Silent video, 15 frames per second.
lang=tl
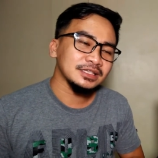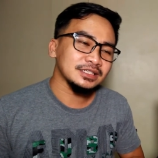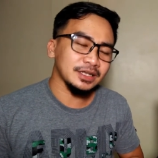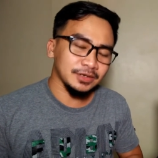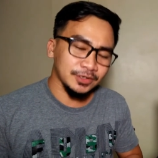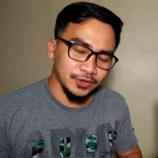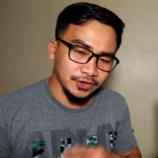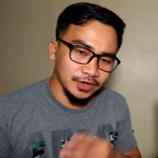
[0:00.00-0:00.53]

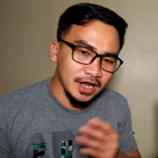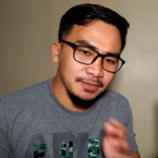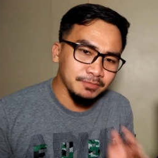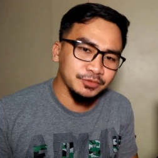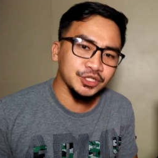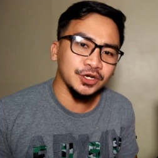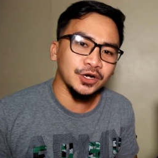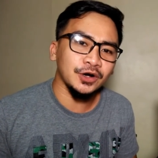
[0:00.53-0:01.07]
sa
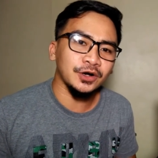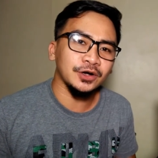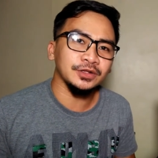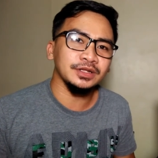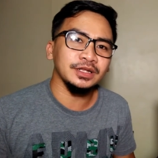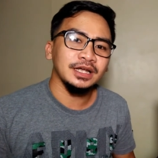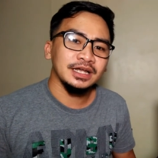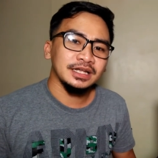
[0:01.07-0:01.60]

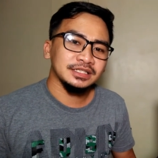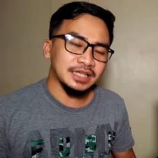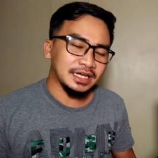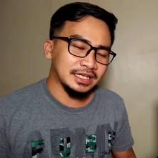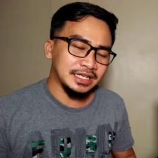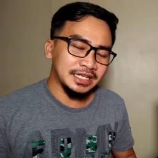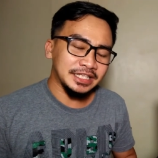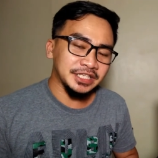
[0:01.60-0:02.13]
corruption,
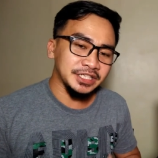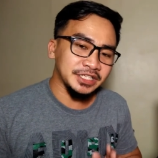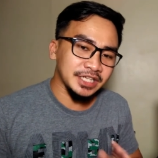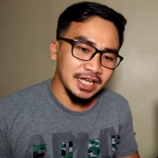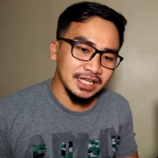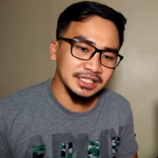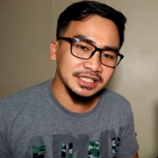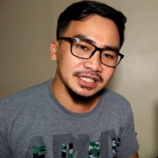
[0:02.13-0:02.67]
sa
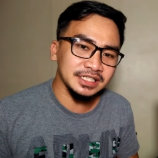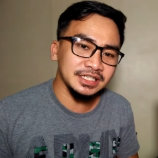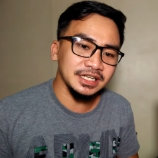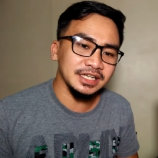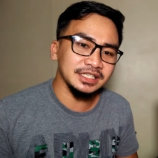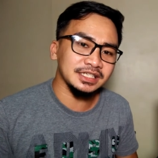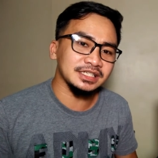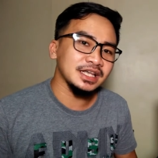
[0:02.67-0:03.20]

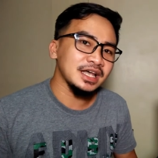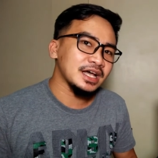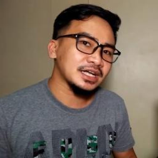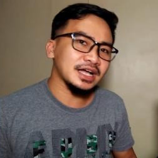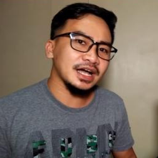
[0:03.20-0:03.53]
injustice,